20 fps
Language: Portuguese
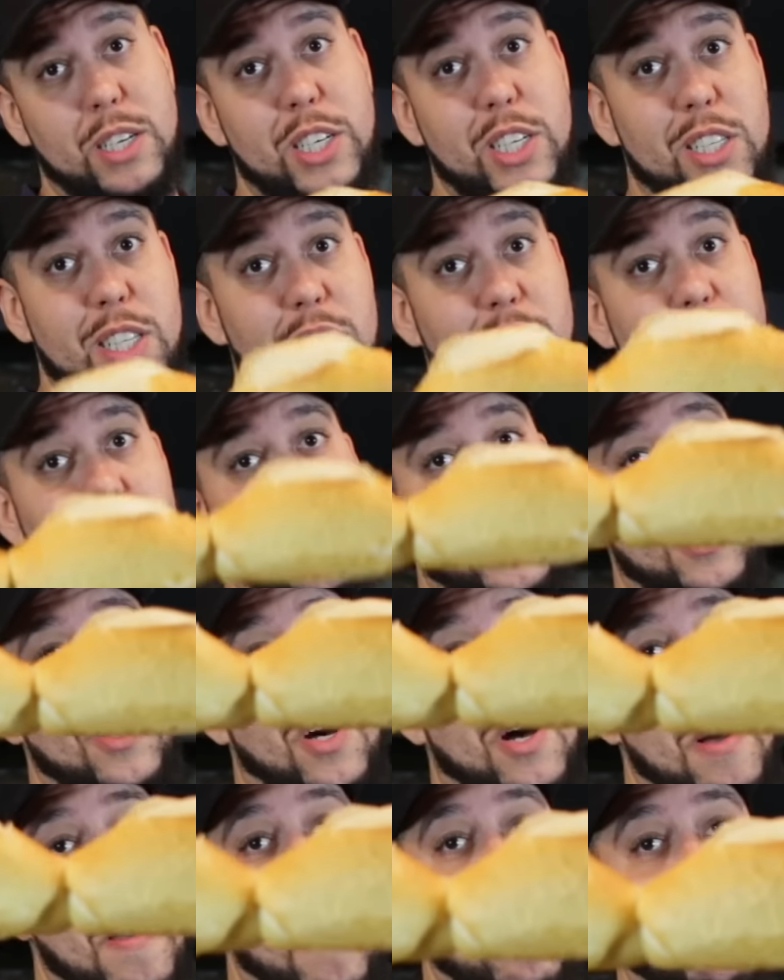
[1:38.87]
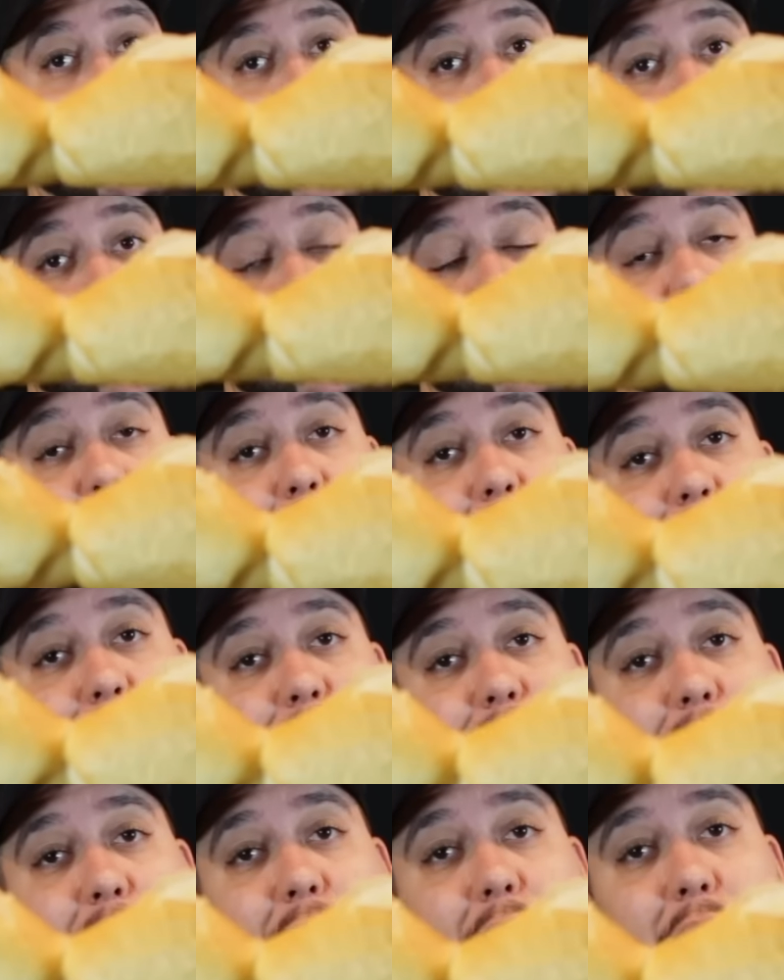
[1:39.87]
A gente tem que ter aqui, ó, pão
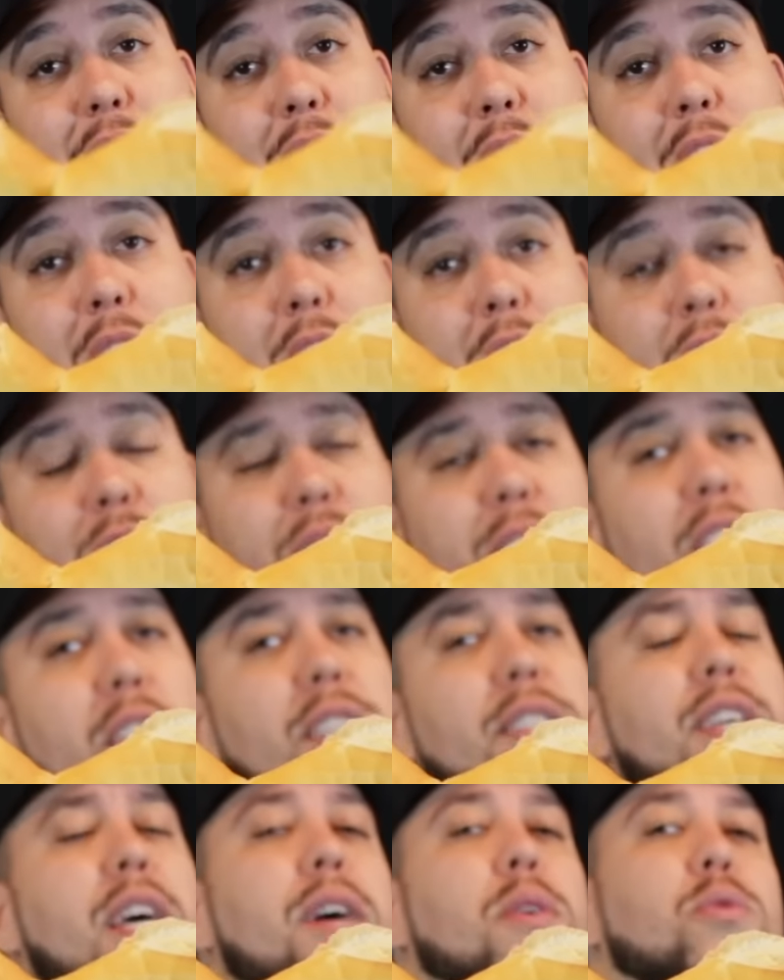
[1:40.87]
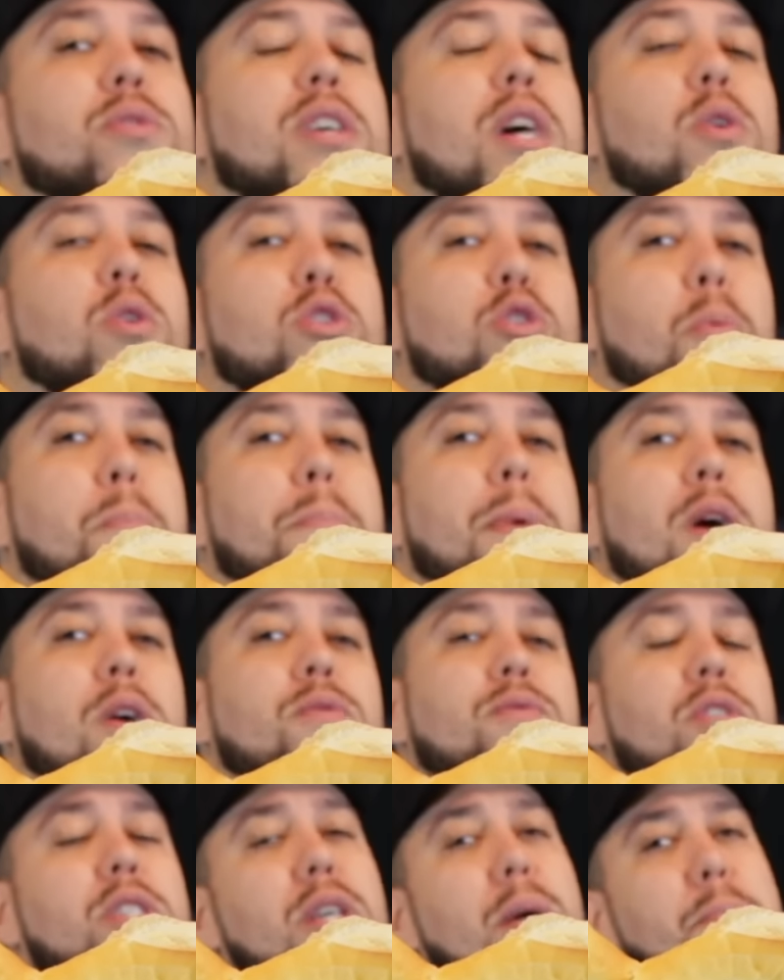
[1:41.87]
francês. Se você quiser usar outro pão,
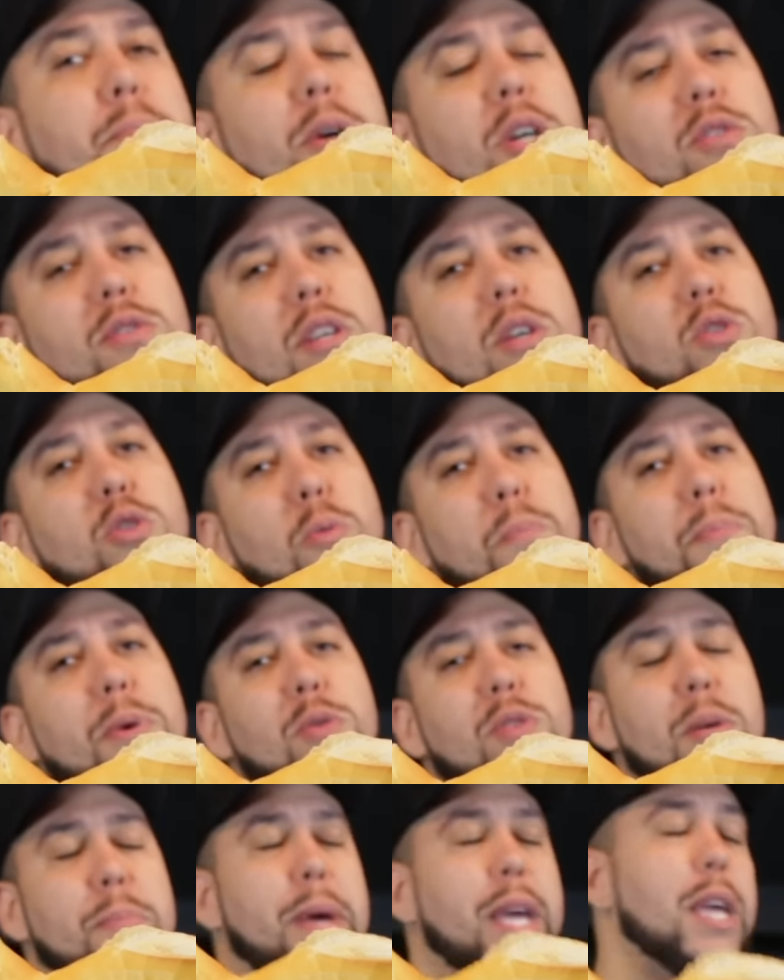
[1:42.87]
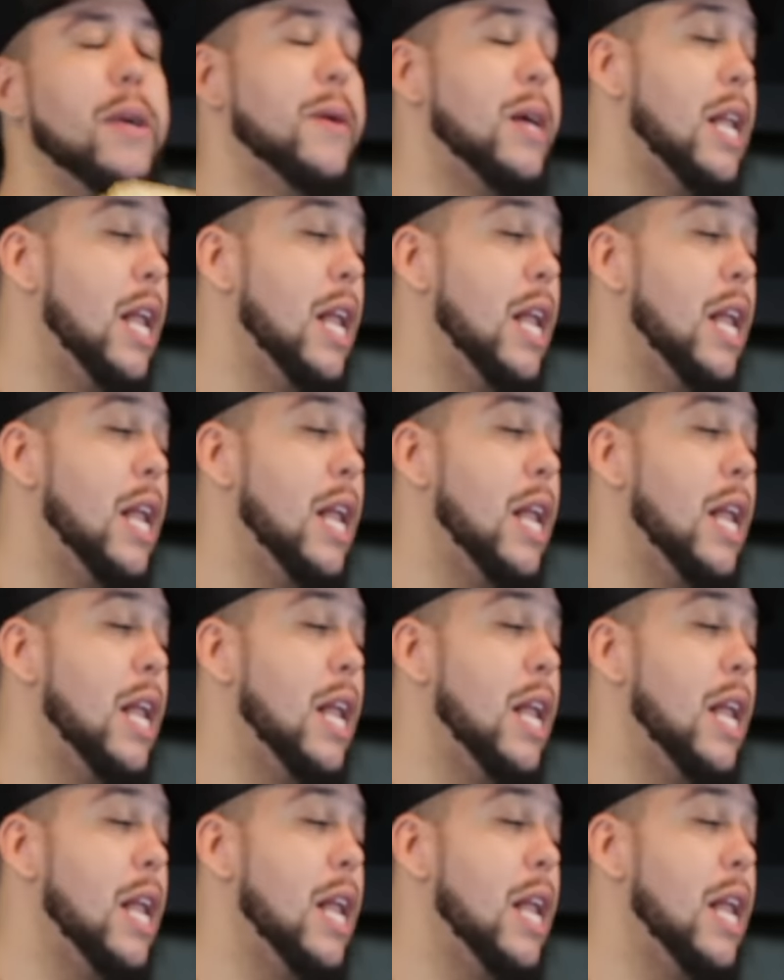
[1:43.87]
você pode usar outro pão também.